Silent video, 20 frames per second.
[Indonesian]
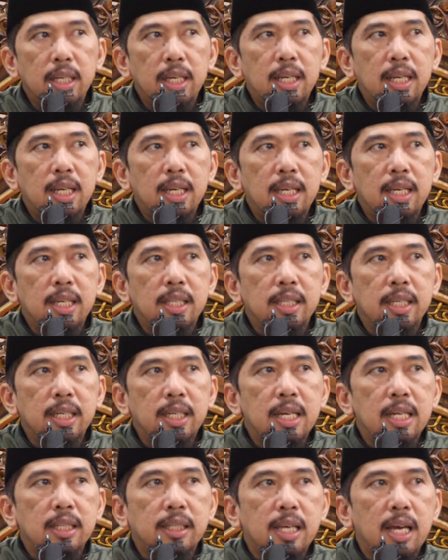
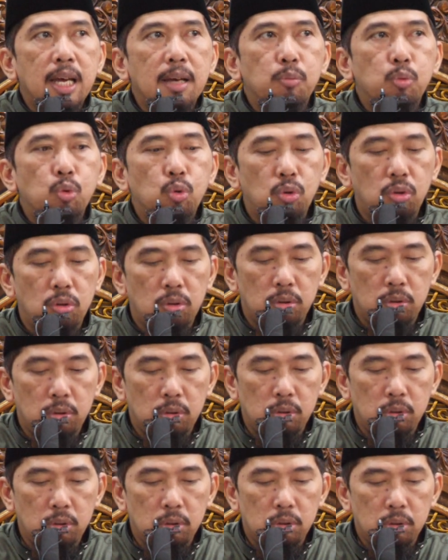Illalladzina tabu
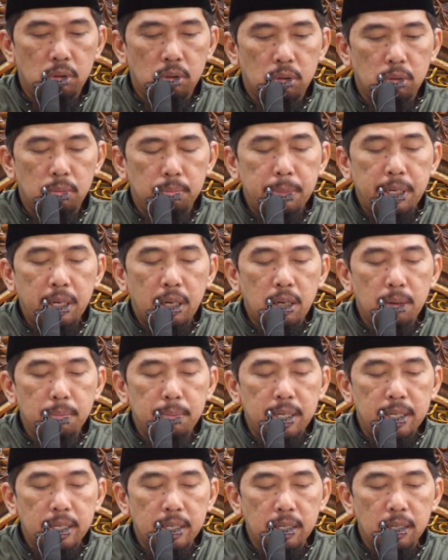min
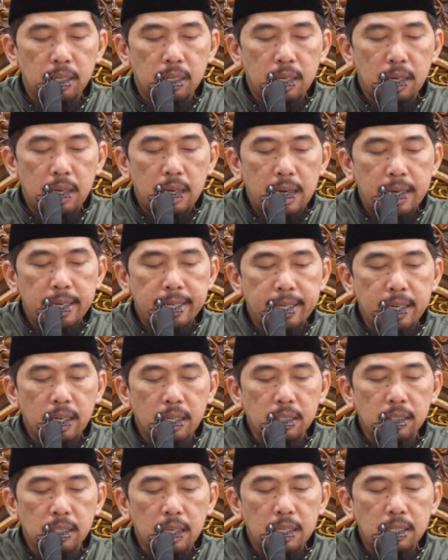qabli
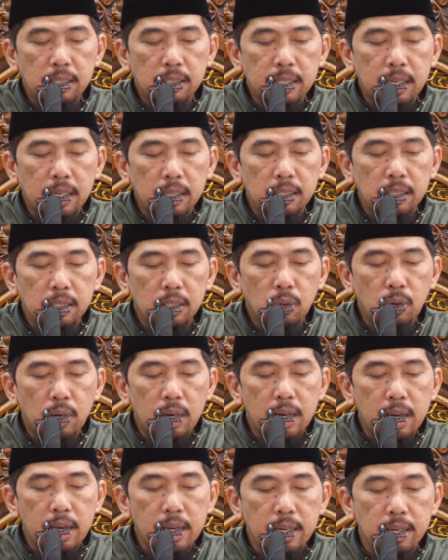ayyak an taqdiru
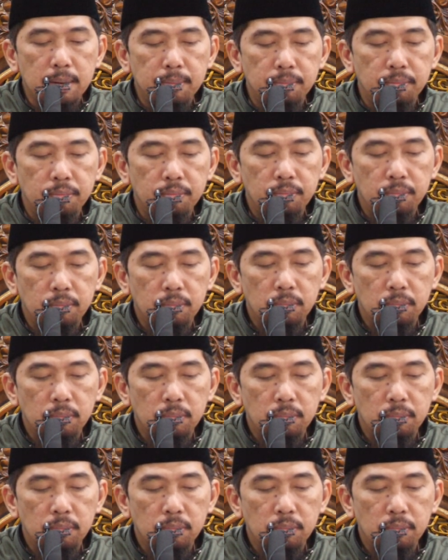alaihim.